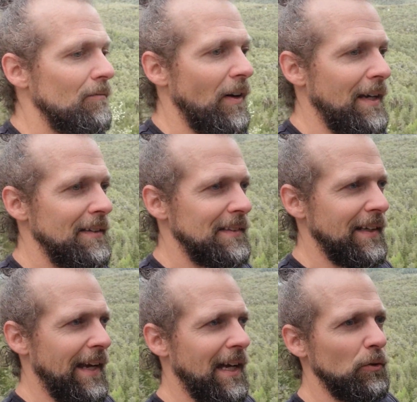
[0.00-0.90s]
weil das
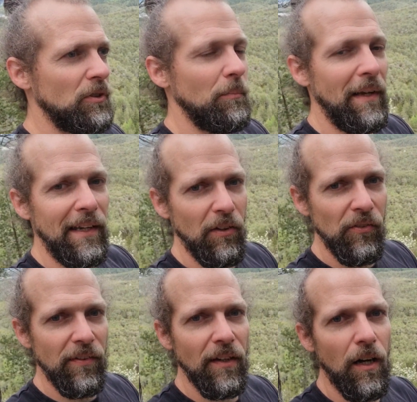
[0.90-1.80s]
eigentlich auch durch mein
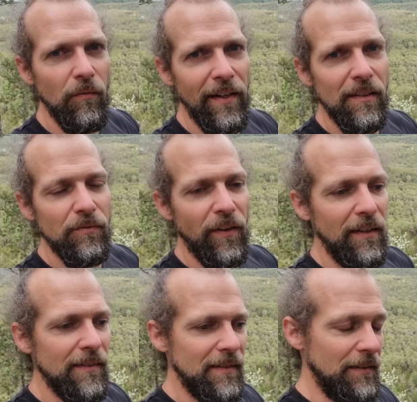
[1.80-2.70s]
ganzes
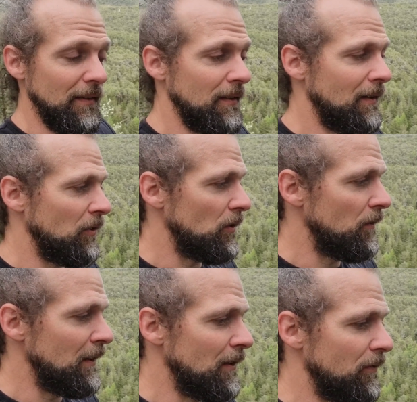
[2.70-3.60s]
Arbeitsfeld zieht. Also
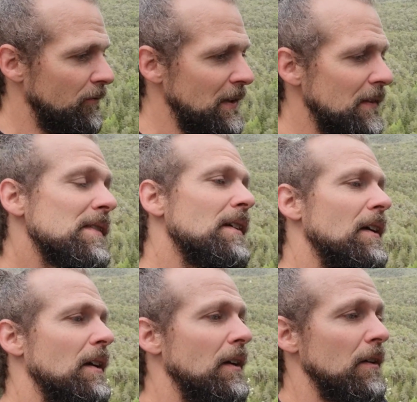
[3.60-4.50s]
wie ihr wisst,
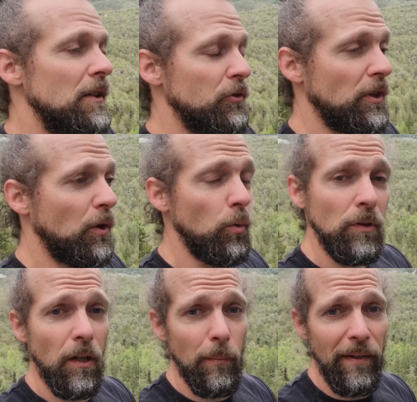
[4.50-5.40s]
ist so die
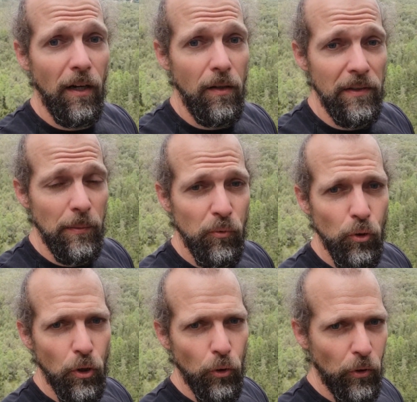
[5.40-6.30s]
Grundlage meiner Arbeit die
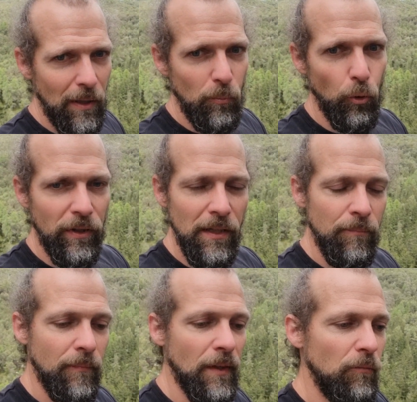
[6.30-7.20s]
Psychoneuroimmunologie,
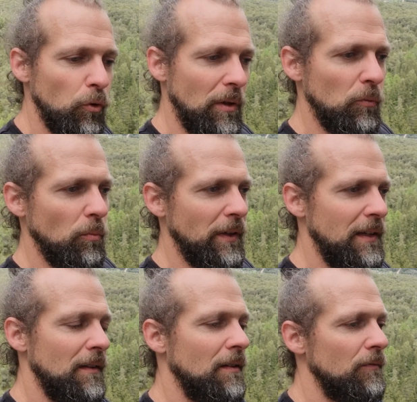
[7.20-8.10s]
wo es eben darum
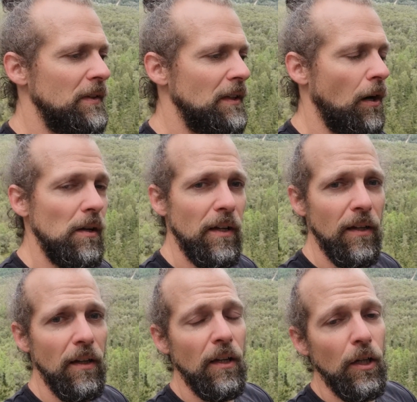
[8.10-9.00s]
geht, wie
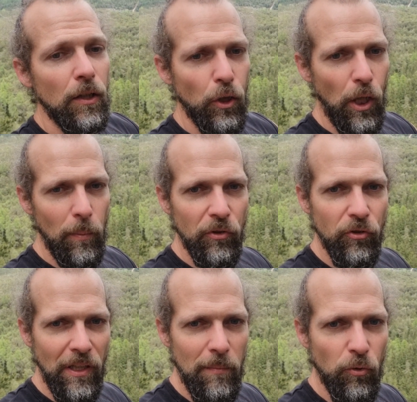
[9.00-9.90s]
alle
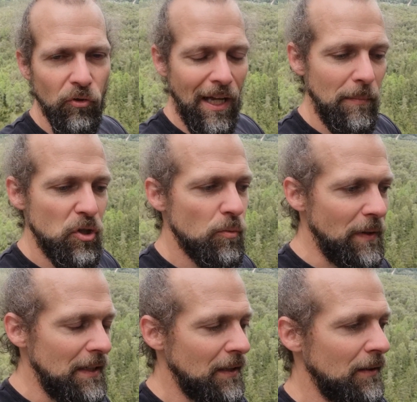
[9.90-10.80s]
Körpersysteme
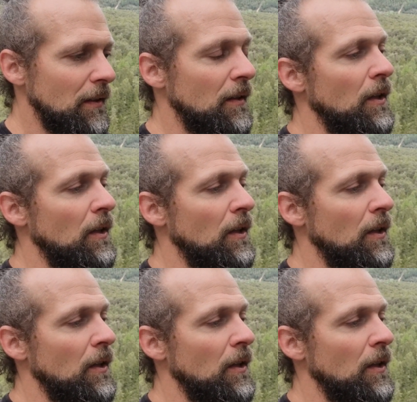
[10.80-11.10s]
zusammenspielen,